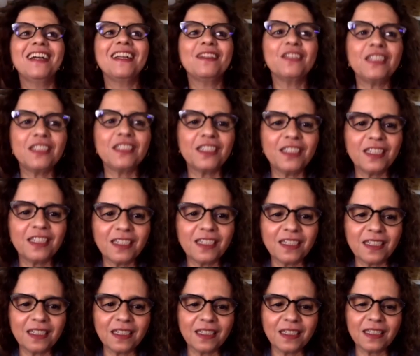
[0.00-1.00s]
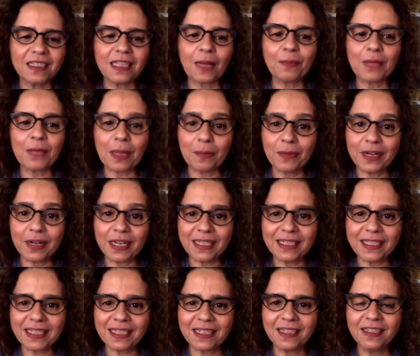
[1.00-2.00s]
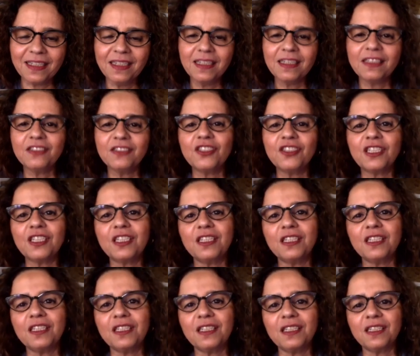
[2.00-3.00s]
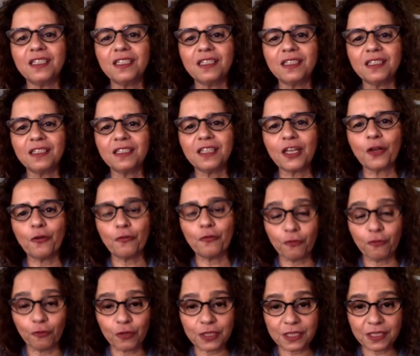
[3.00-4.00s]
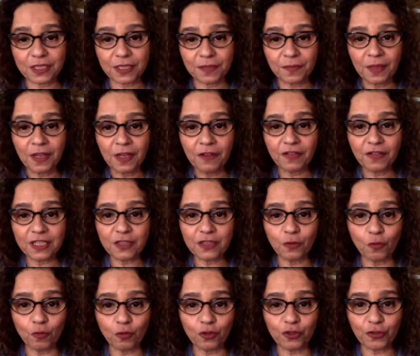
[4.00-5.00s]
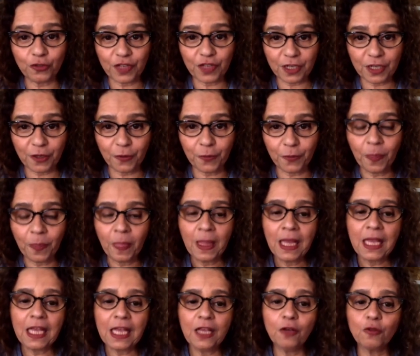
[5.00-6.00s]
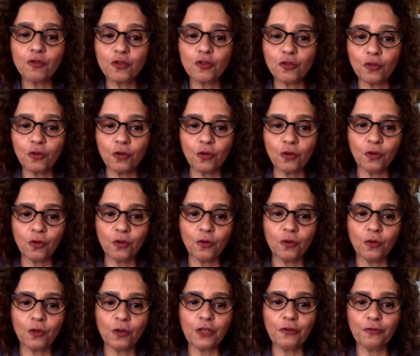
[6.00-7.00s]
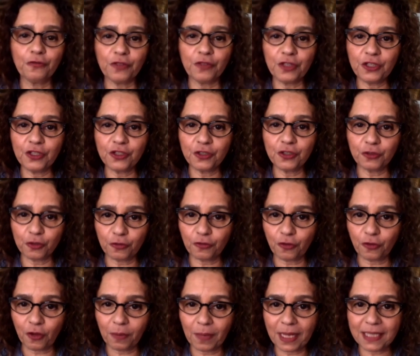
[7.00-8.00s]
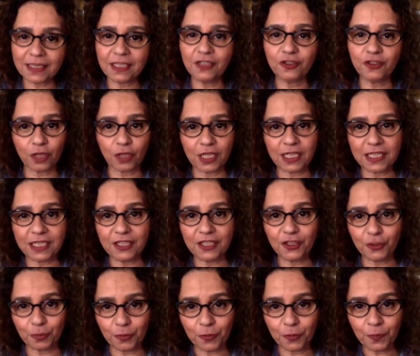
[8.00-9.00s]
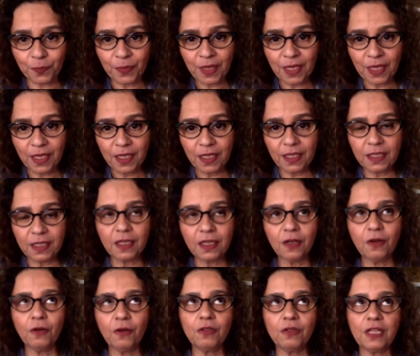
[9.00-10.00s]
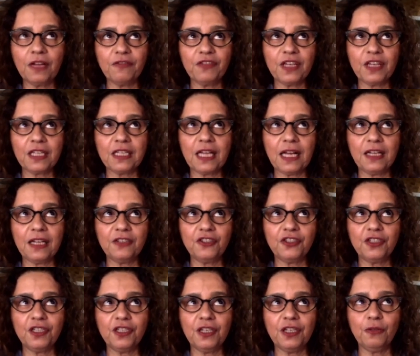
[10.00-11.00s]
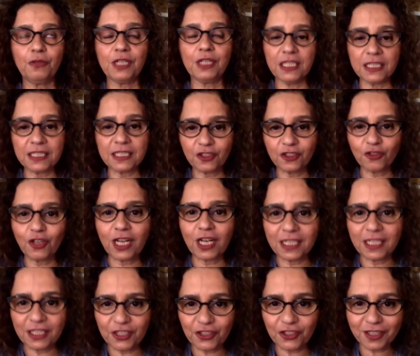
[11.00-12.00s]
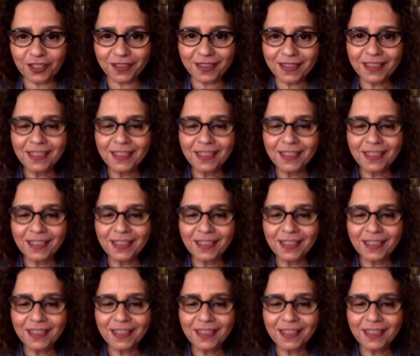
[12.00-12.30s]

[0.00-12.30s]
de, da minha mãe, né, de que eu fosse fazer um curso de verão. Eu sou, eu fiz, eu sou formada em jornalismo. Então, na verdade, eu queria ser jornalista,